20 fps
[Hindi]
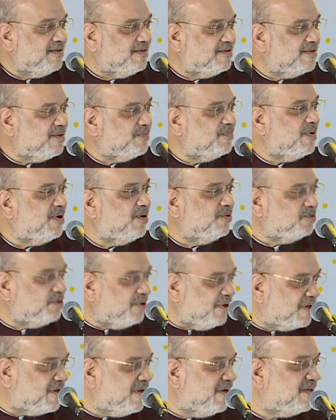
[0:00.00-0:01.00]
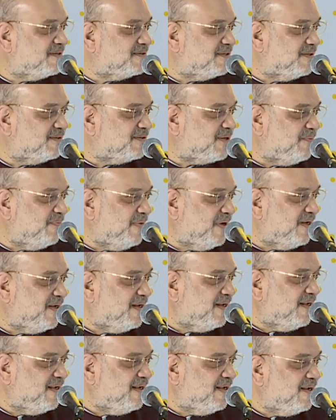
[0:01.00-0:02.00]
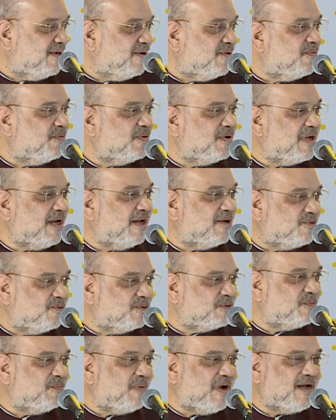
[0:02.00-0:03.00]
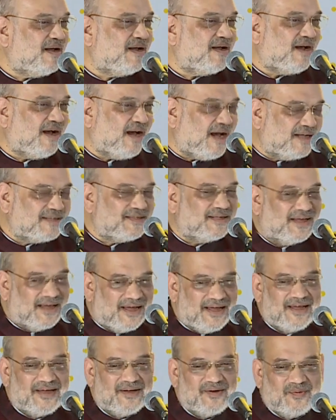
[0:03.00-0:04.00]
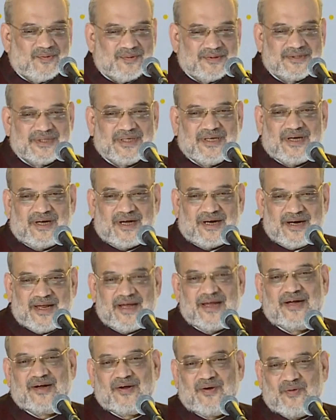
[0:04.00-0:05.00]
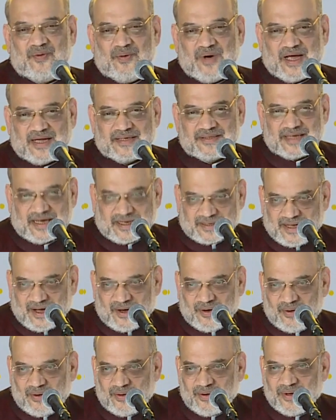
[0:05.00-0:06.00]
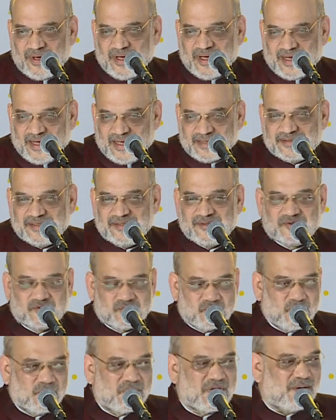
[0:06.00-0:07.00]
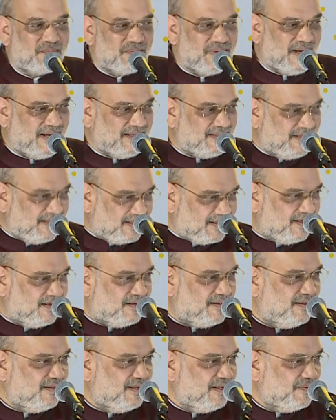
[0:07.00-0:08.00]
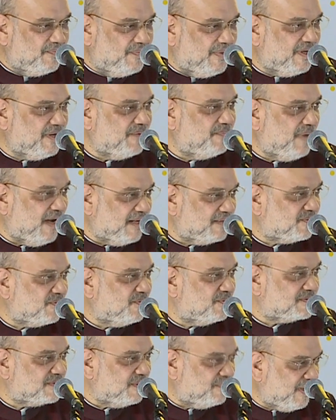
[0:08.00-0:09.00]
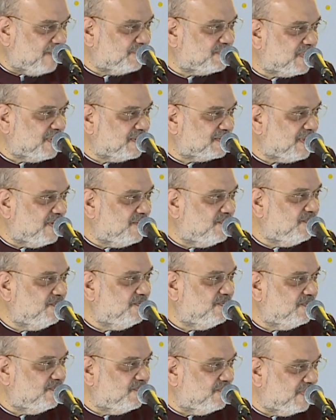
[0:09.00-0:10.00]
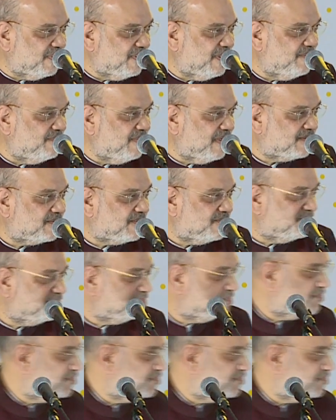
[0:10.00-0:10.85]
तब औद्योगिक क्षेत्र में उनका रुतबा आज है उससे अनेक गुना ज़्यादा हो ऐसी शुभकामनाएं देकर मेरी बात को समाप्त करता हूँ वंदे मातरम